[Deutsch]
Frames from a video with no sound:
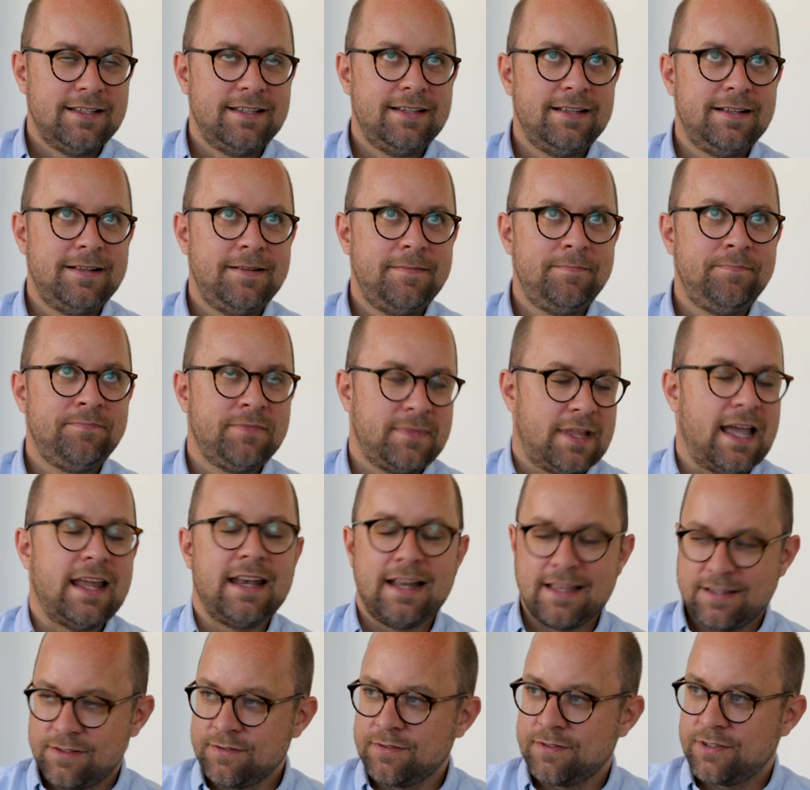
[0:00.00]
Ähm,
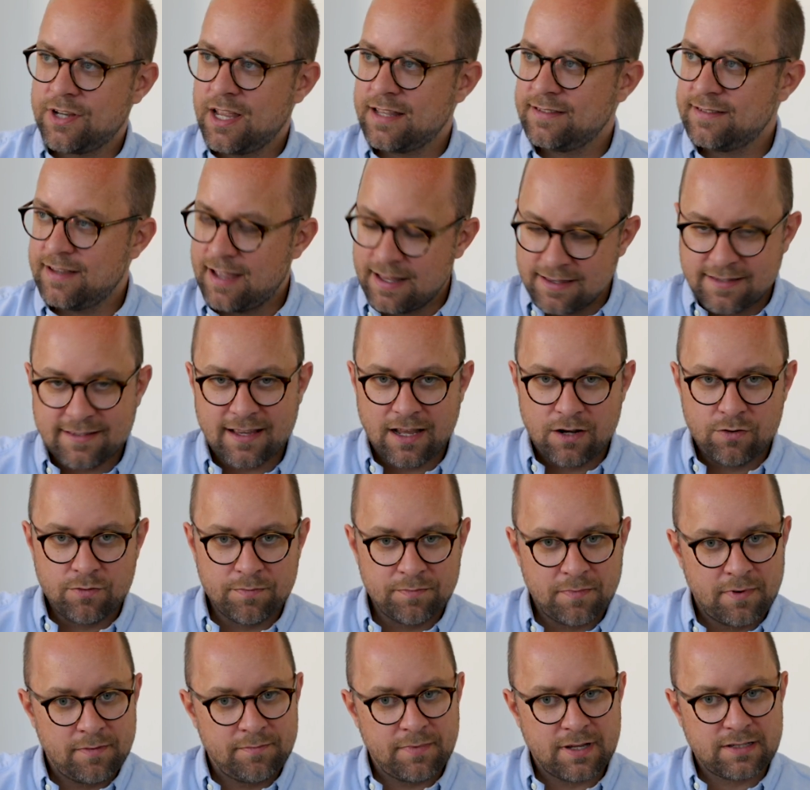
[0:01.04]
nein, also Scherz,
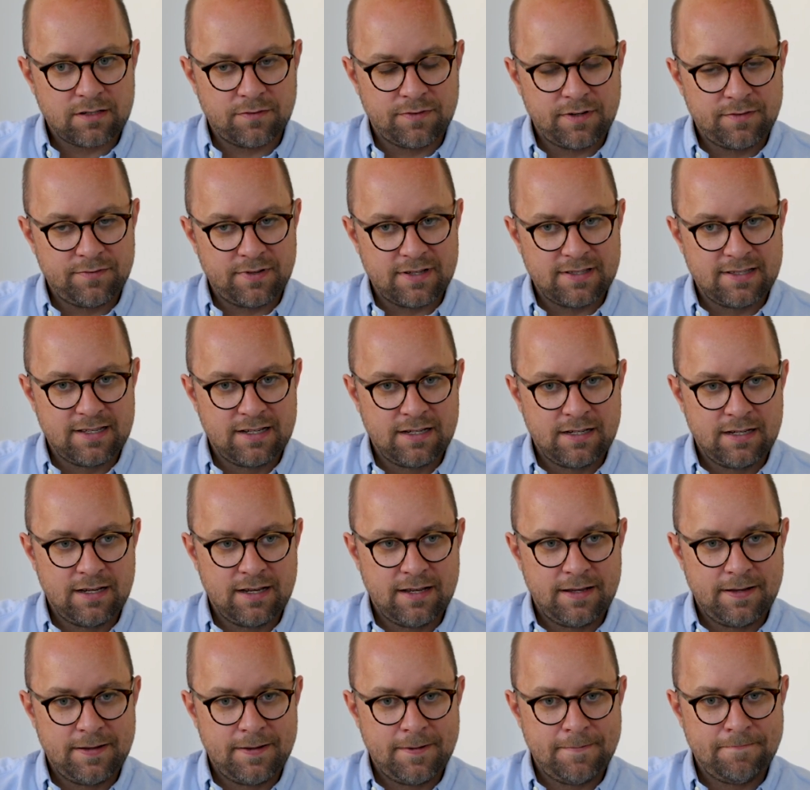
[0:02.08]
Anzahlung macht auf jeden Fall
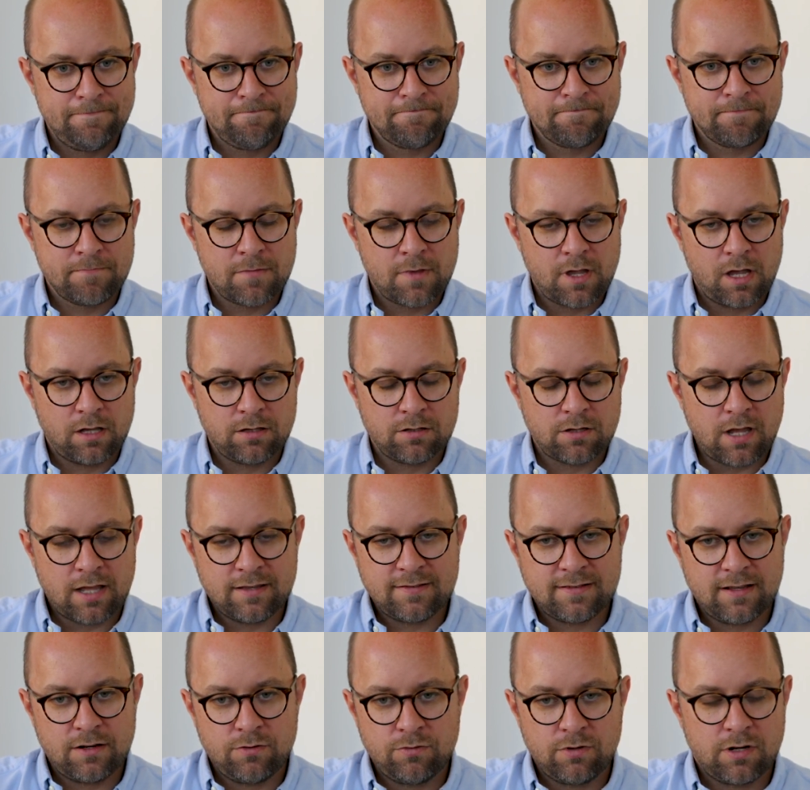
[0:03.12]
Sinn, ähm,
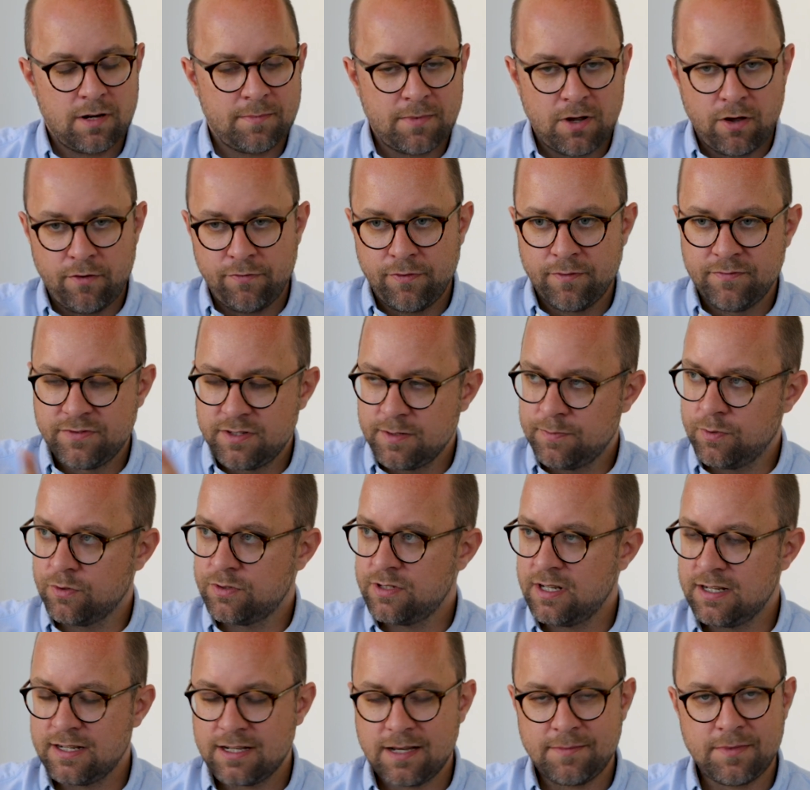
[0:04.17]
Anzahlung, Klammer auf 50
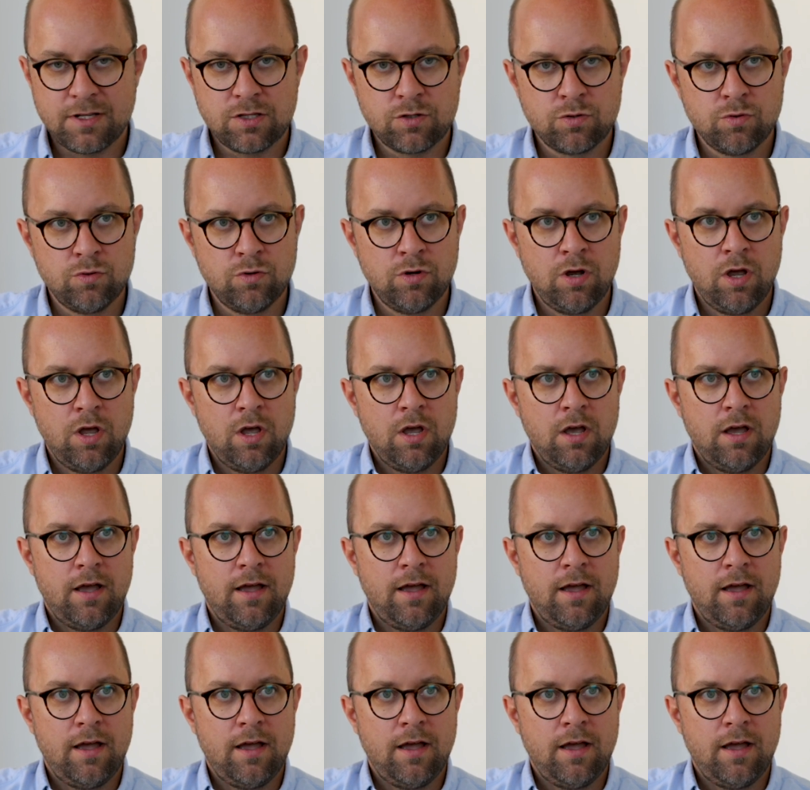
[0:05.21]
Prozent, Klammer zu,